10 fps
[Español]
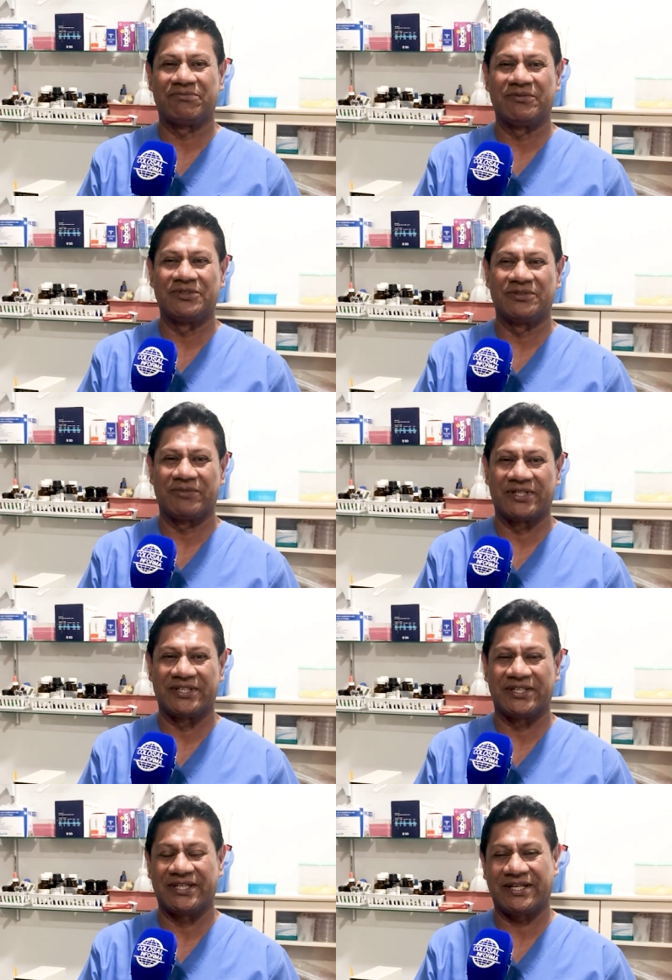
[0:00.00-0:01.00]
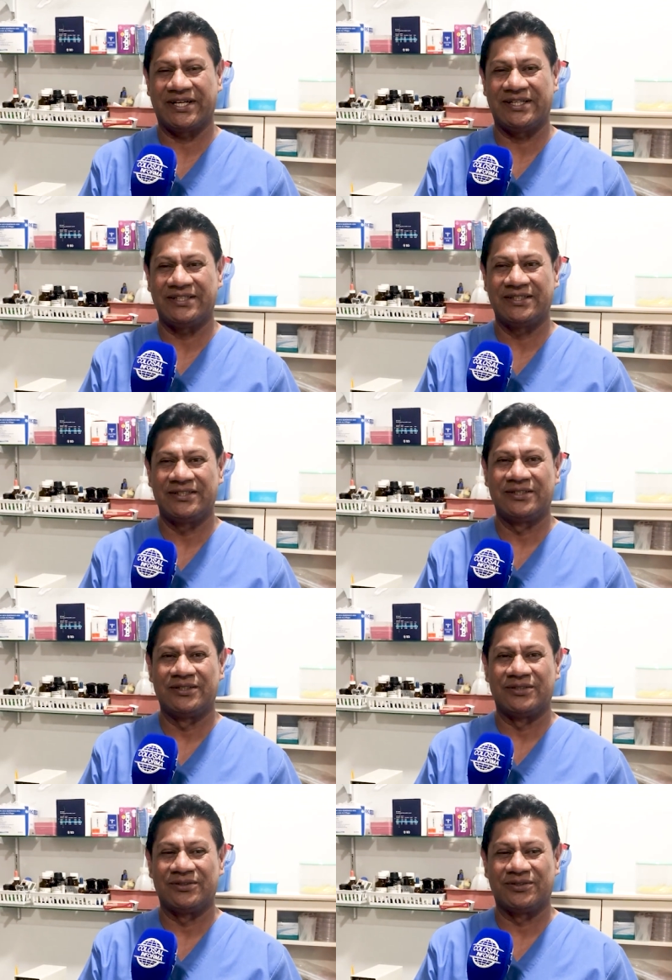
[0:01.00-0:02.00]
permiso para ir a la caja.
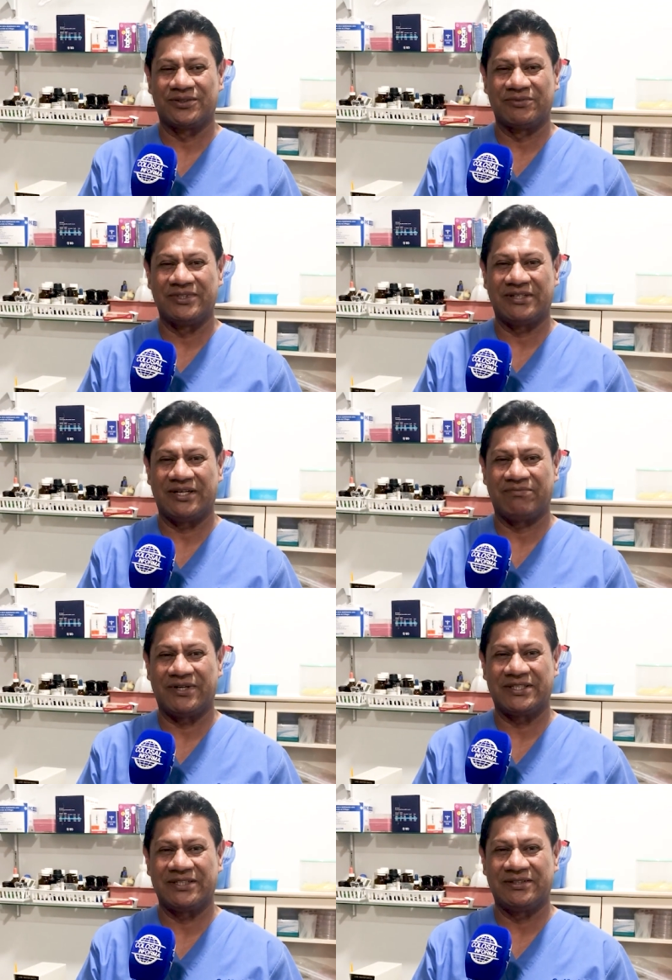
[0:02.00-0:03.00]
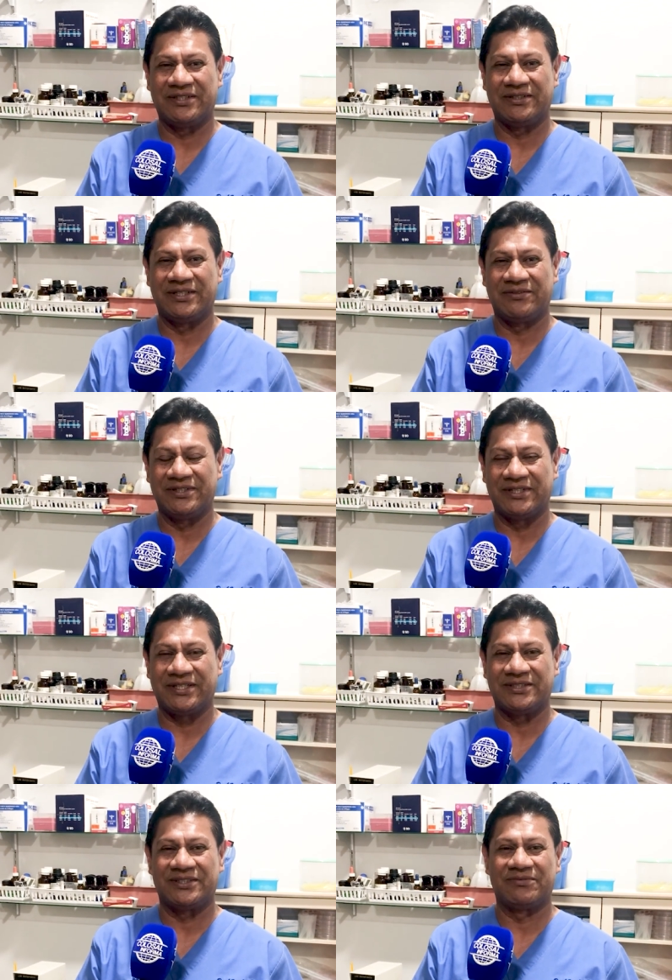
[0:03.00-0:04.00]
Nosotros, aparte de
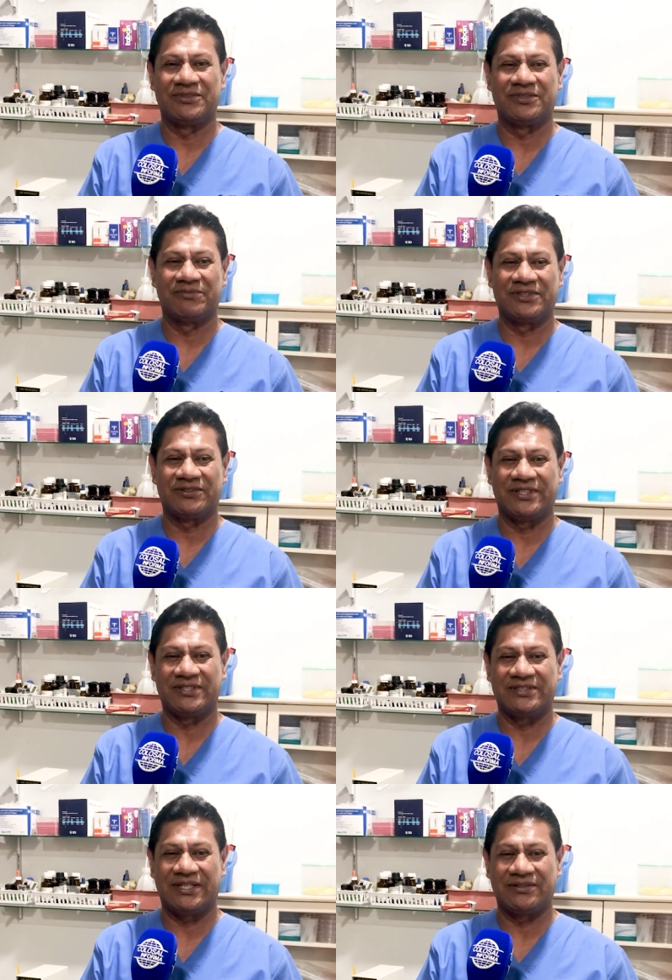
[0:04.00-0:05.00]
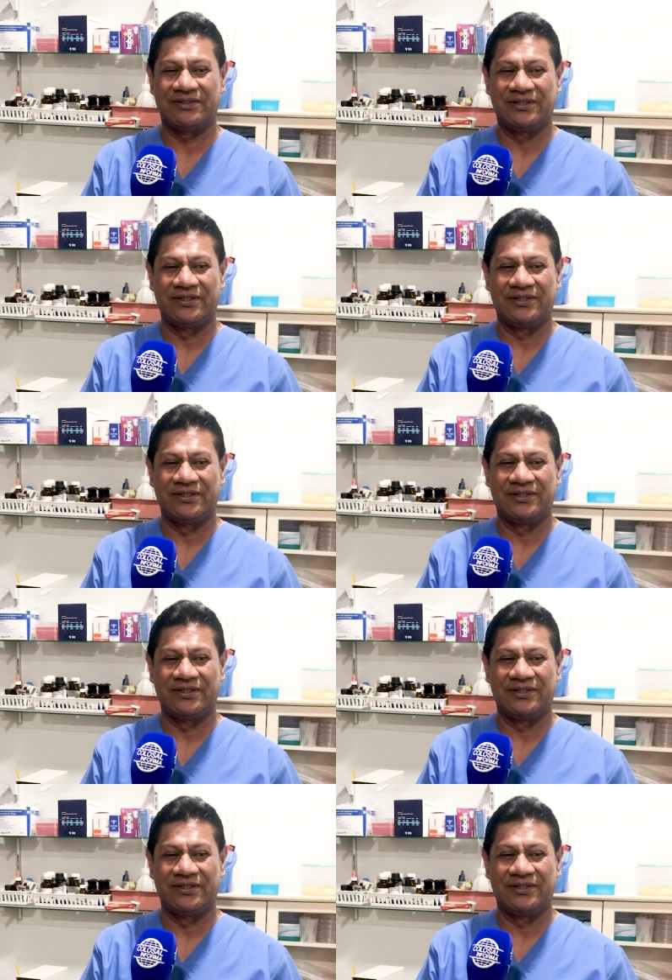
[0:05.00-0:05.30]
brindar el servicio personalizado,